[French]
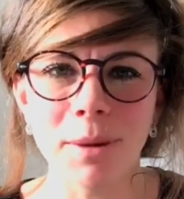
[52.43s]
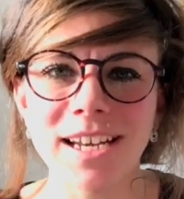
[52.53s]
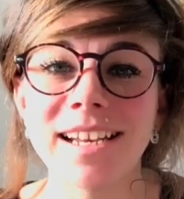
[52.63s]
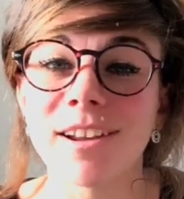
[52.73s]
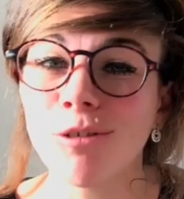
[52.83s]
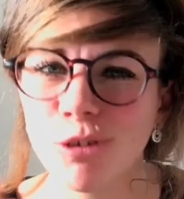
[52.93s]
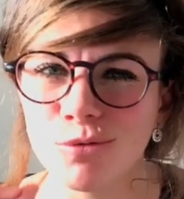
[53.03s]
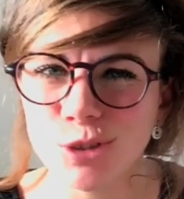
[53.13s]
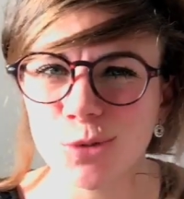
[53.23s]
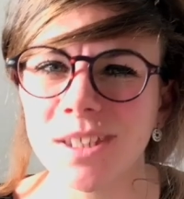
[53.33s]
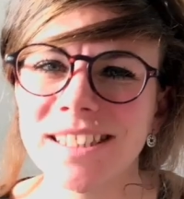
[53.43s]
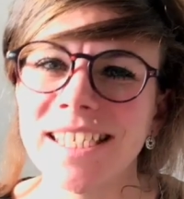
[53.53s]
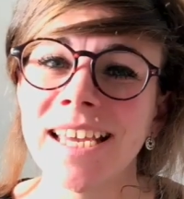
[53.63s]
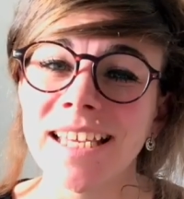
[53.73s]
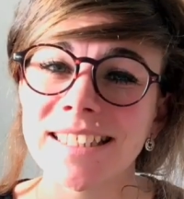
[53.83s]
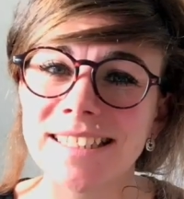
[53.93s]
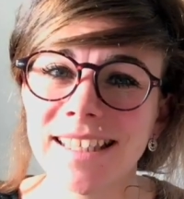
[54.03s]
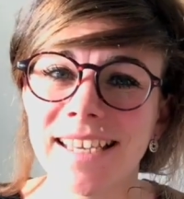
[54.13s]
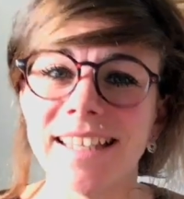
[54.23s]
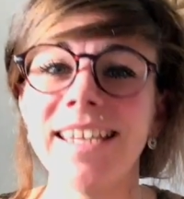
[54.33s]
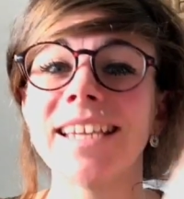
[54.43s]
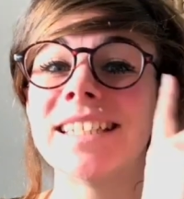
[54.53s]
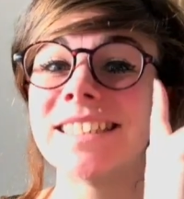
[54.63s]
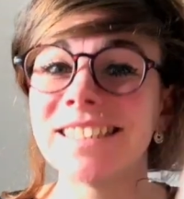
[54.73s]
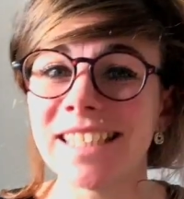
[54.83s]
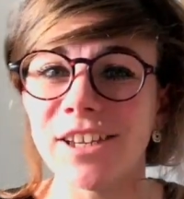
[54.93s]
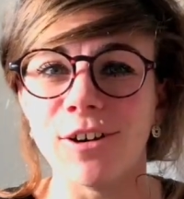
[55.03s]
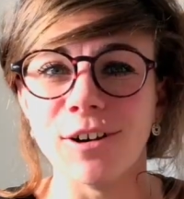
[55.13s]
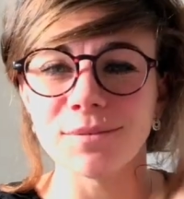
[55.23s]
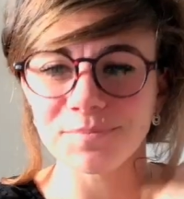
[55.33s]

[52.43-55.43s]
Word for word: parler la langue que vous souhaitez cette année. Jingle